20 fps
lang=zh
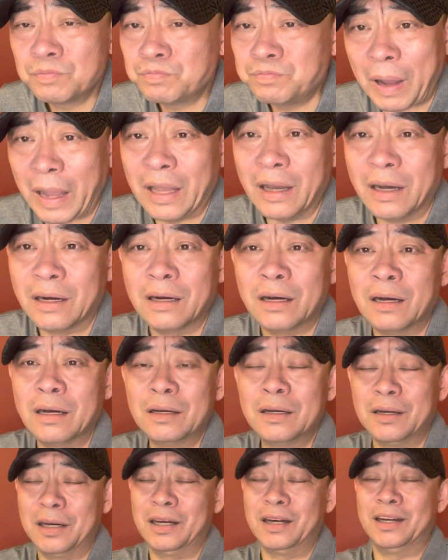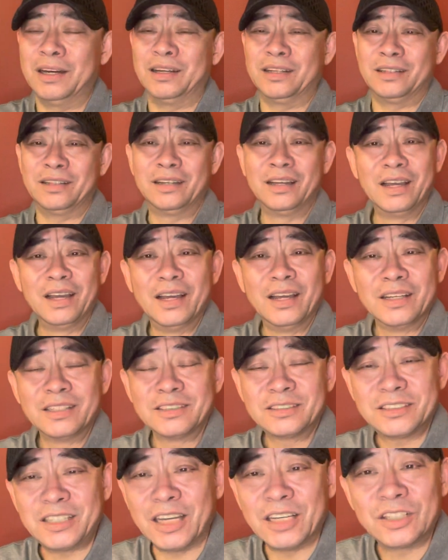百合，
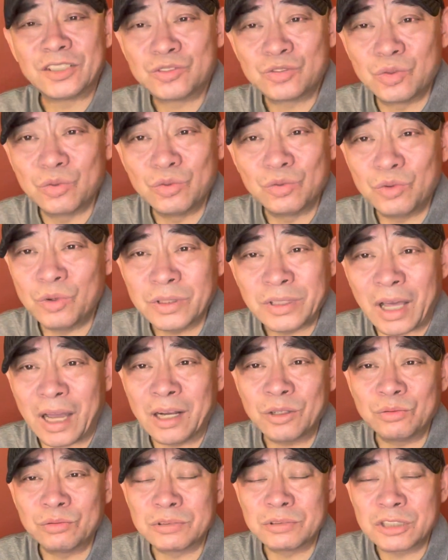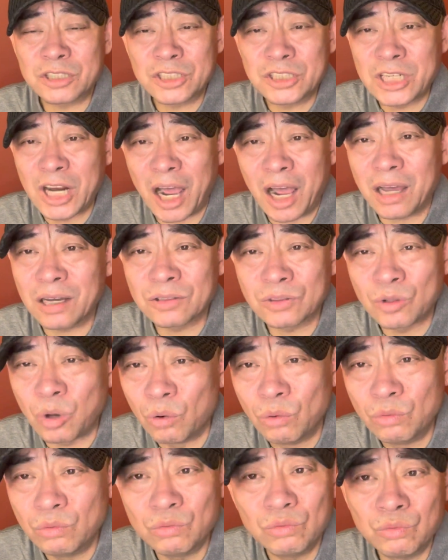在中国大陆畅
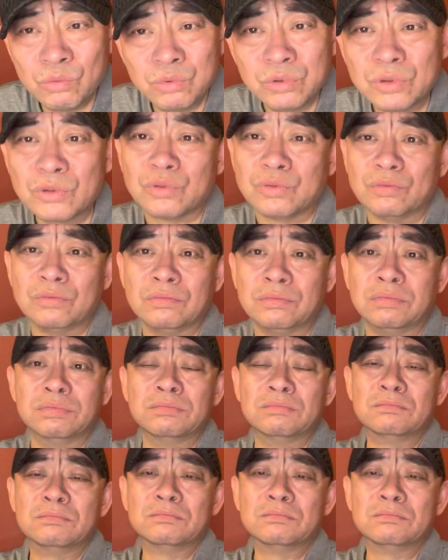通无阻。